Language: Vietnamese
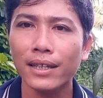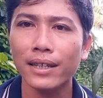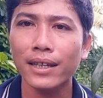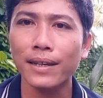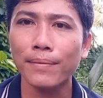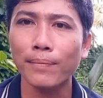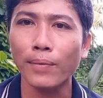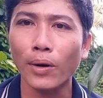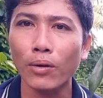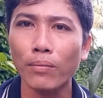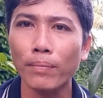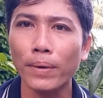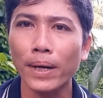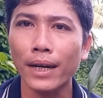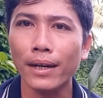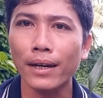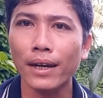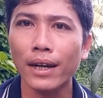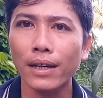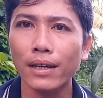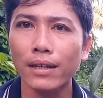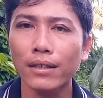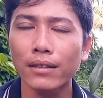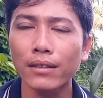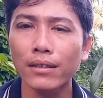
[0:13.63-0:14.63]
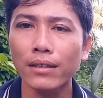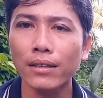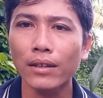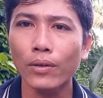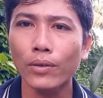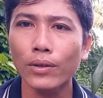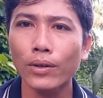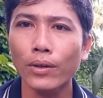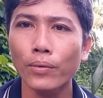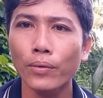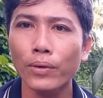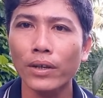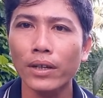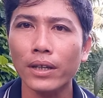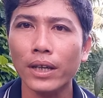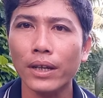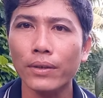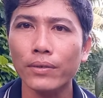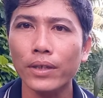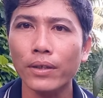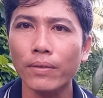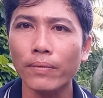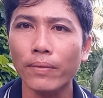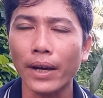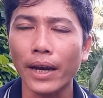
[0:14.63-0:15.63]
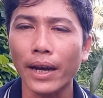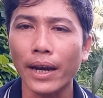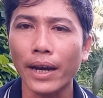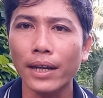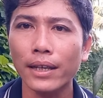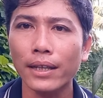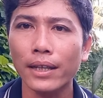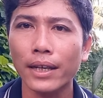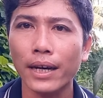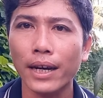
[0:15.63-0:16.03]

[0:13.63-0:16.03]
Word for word: trên mọi miền đất nước luôn luôn được nhiều sức khỏe